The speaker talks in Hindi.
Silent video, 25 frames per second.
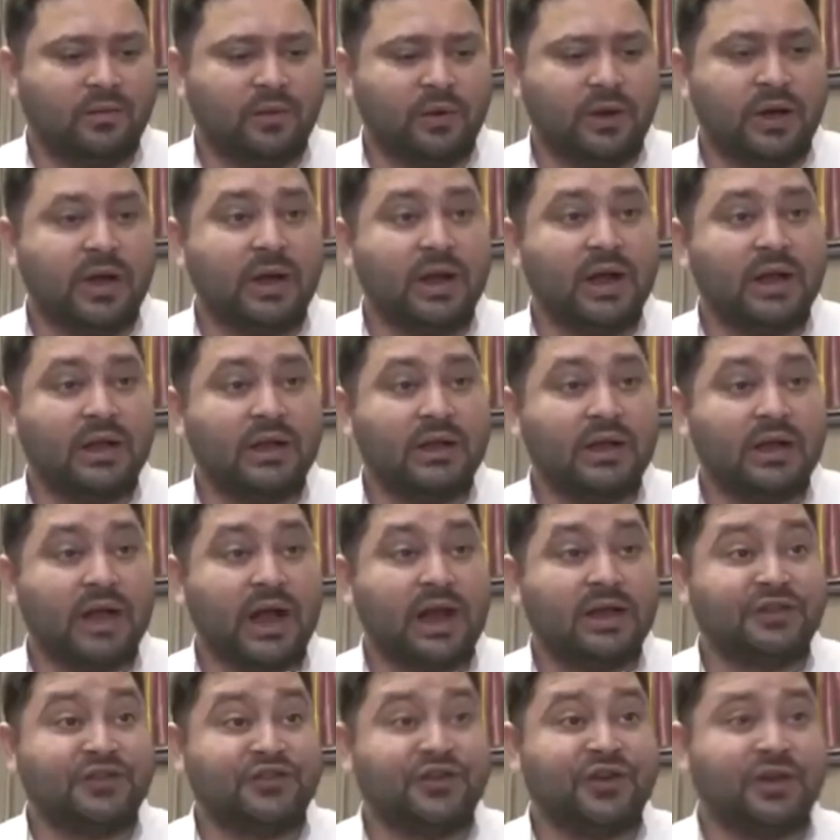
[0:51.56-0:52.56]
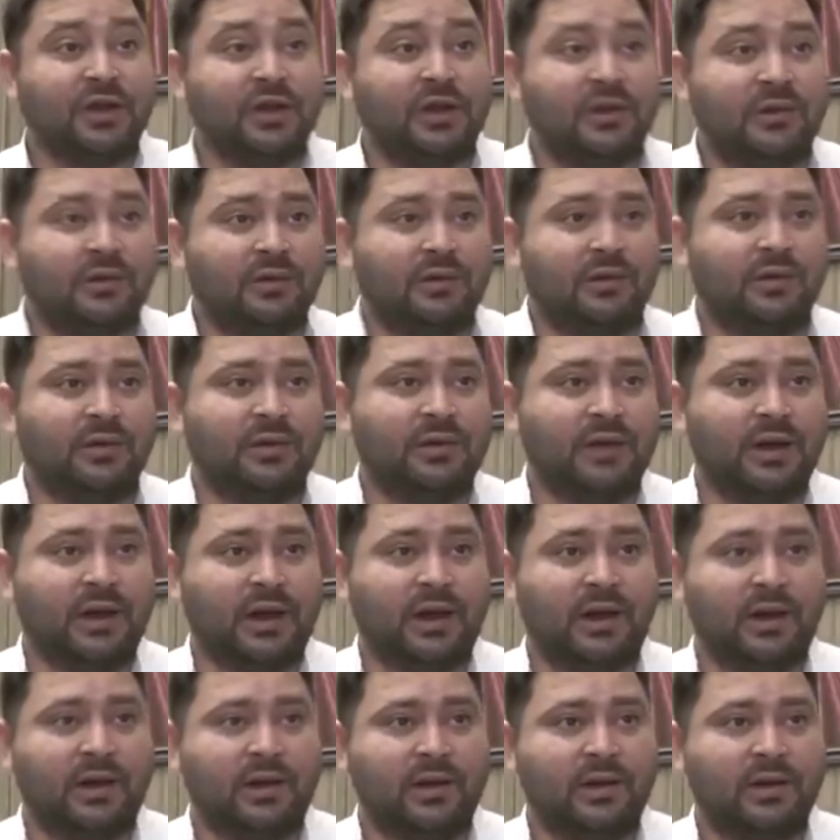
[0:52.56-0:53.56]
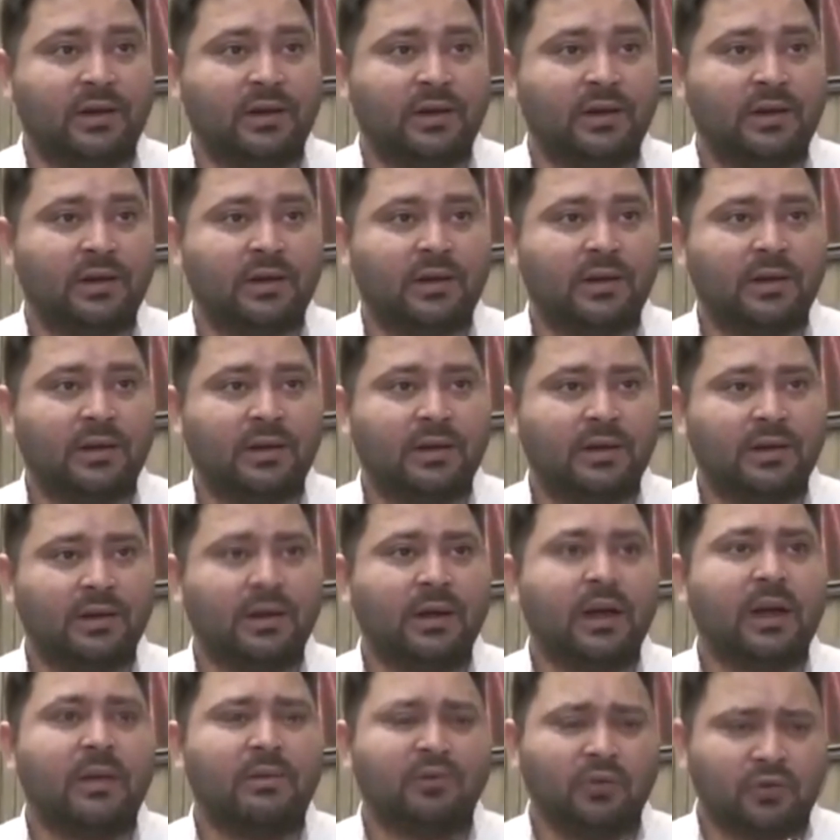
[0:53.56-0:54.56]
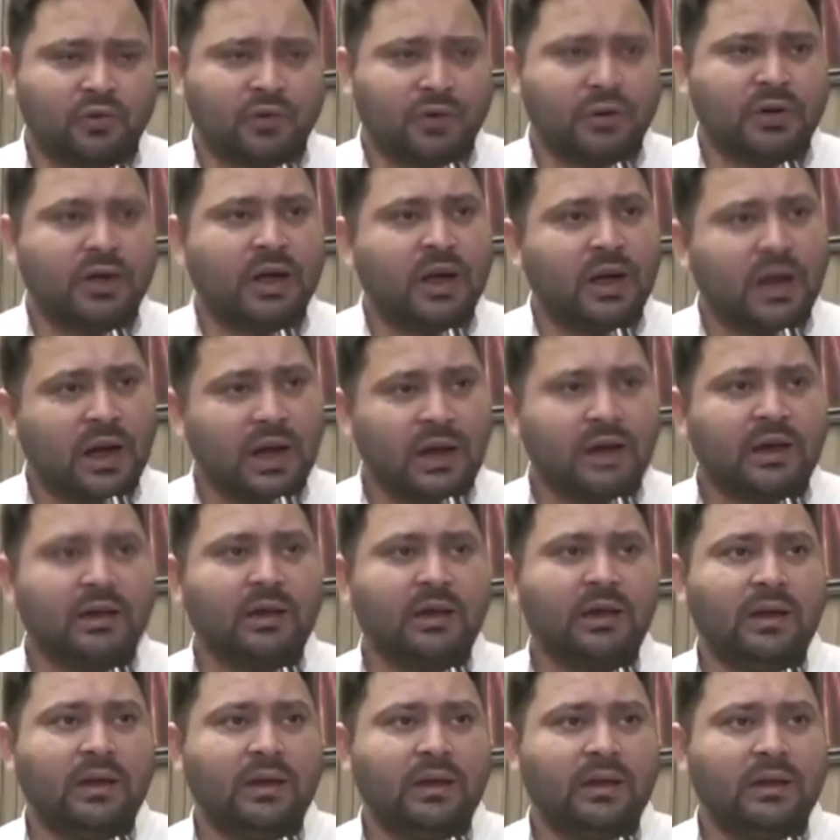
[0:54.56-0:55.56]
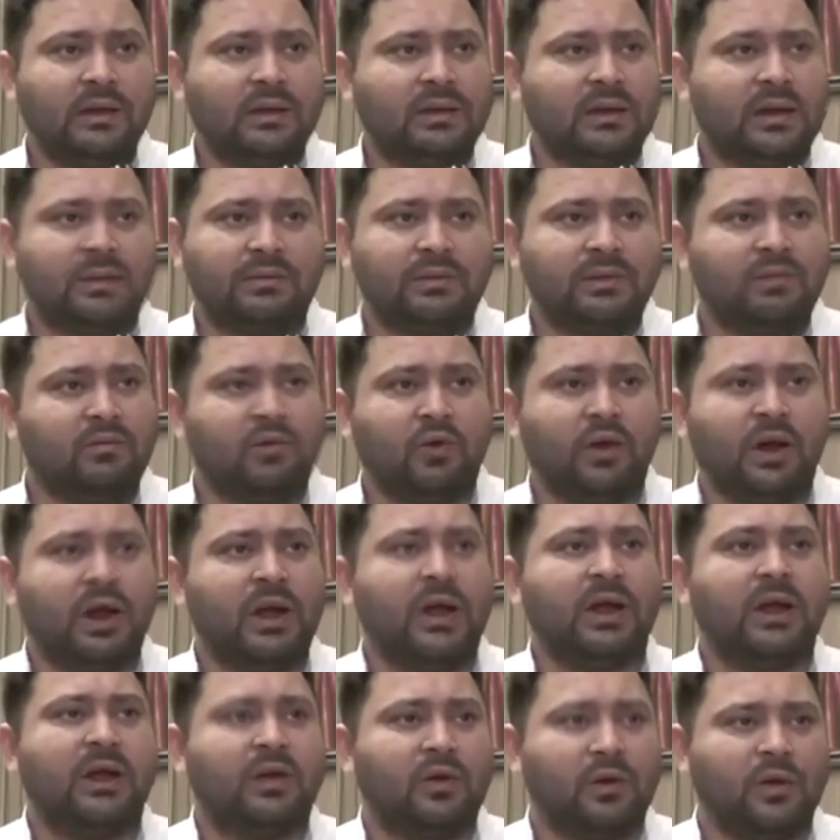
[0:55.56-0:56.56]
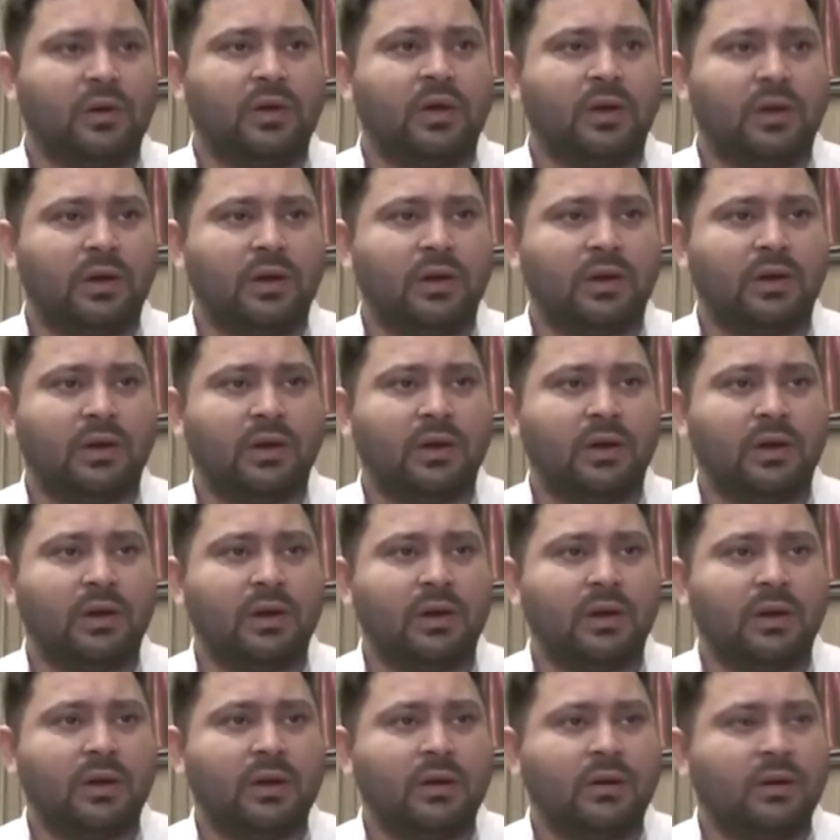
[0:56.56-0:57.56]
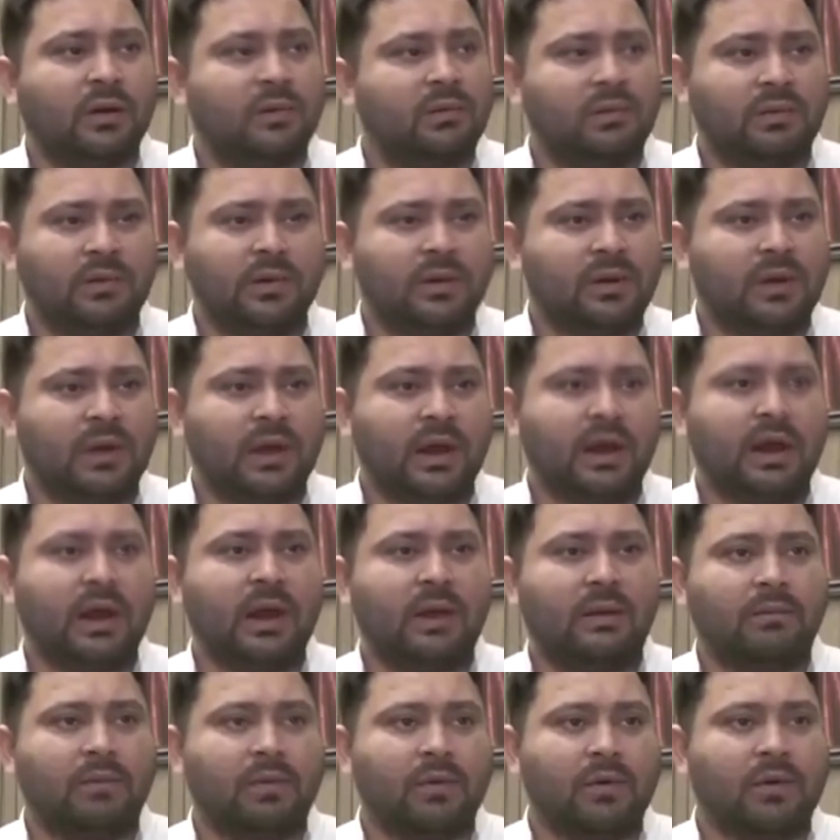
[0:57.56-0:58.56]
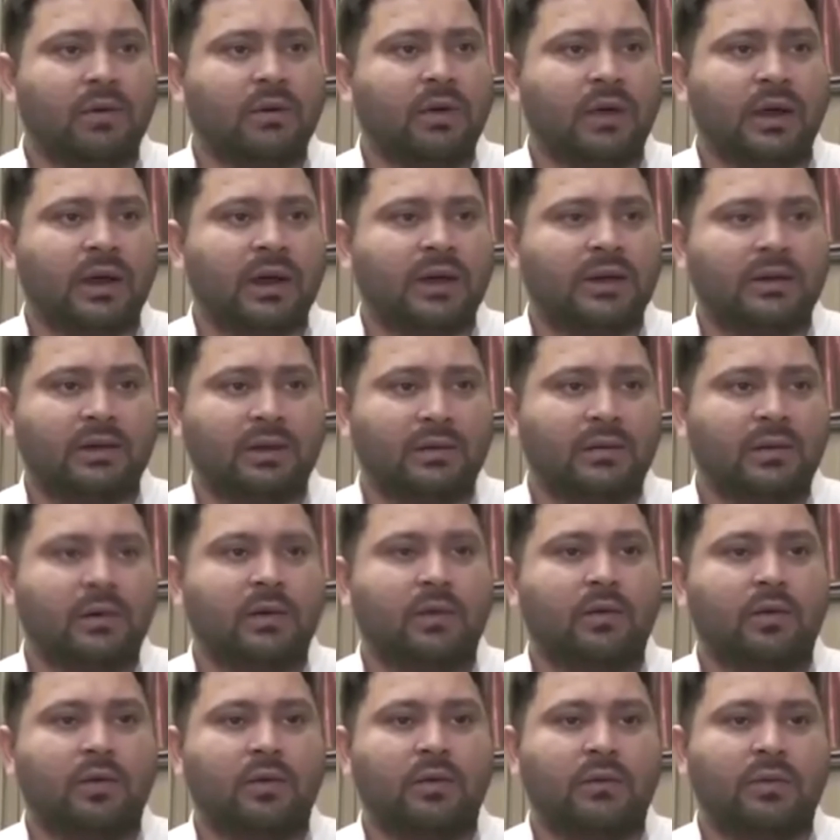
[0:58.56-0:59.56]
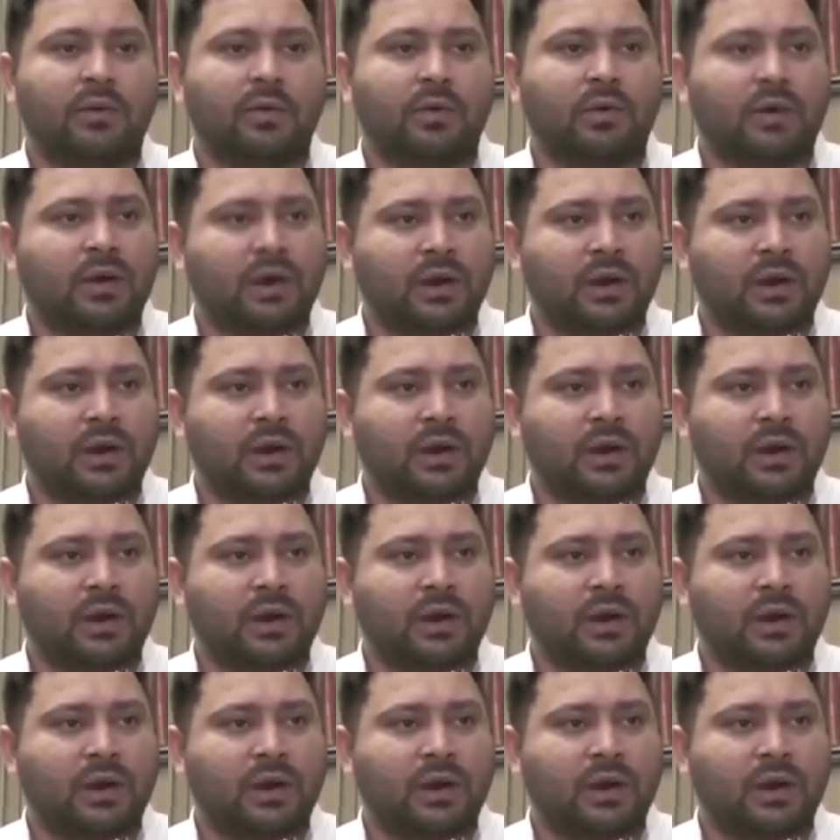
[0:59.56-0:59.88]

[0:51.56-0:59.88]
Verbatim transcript: वोटिंग का अधिकार छीन लेंगे हम उसको ठंडा किए तब से बोला नहीं है कोई अब ये हम लोगों के रहते हुए कोई भी